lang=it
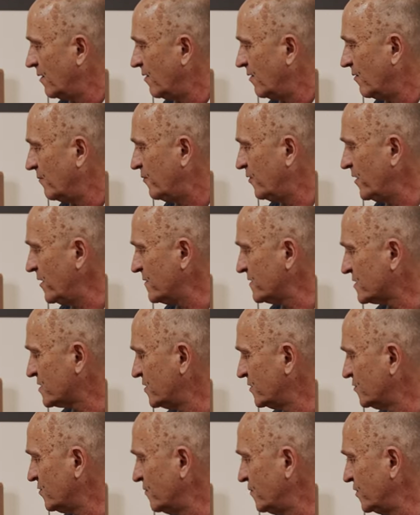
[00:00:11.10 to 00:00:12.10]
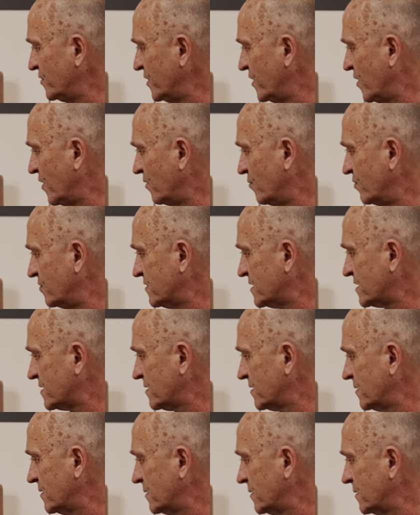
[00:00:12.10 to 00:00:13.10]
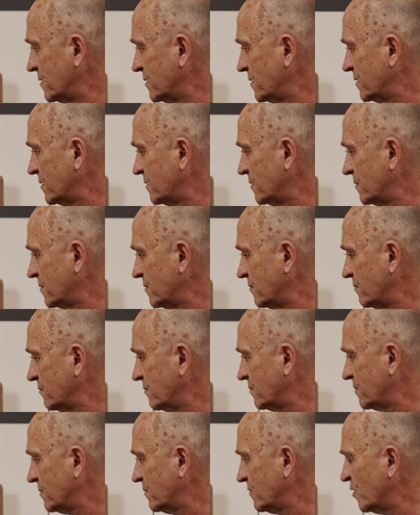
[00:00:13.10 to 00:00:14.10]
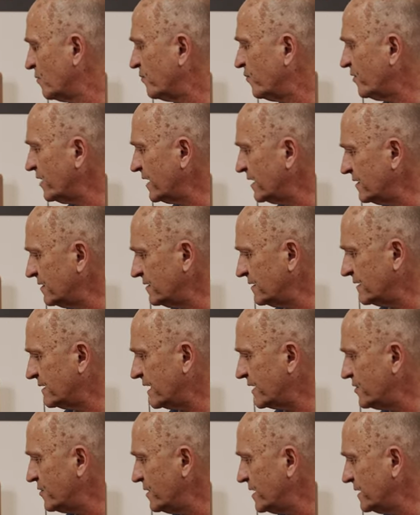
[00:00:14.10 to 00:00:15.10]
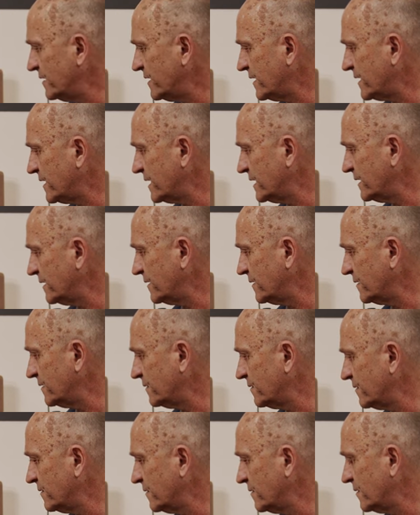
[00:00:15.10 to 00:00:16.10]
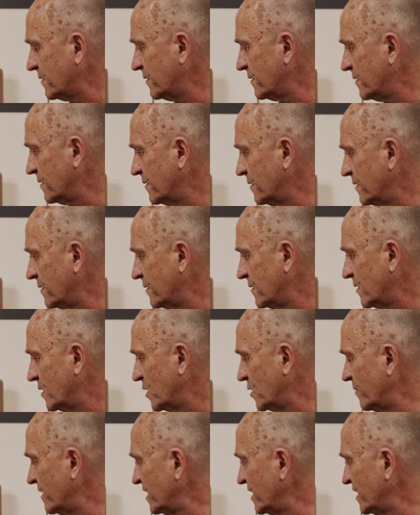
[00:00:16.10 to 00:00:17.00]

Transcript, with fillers: Oppure mi ascolto un po' di Cobuz. Oppure radio internet. O